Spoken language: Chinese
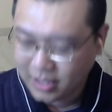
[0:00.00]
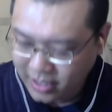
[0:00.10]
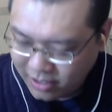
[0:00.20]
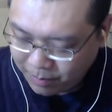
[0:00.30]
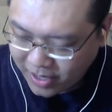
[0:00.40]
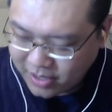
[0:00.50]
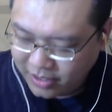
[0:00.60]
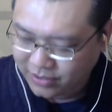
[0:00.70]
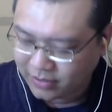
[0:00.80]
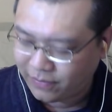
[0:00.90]
这个事儿变成一个
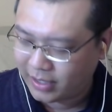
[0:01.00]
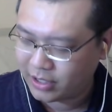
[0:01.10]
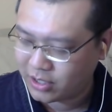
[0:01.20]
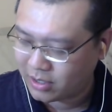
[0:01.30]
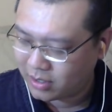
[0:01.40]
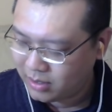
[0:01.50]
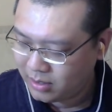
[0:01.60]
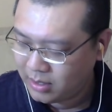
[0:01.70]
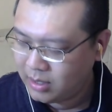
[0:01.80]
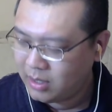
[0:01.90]
司法的事儿，
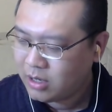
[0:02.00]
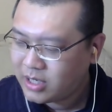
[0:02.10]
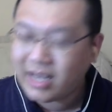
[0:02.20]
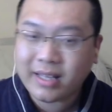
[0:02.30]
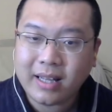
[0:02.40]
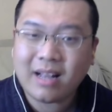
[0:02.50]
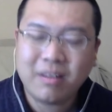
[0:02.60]
加拿大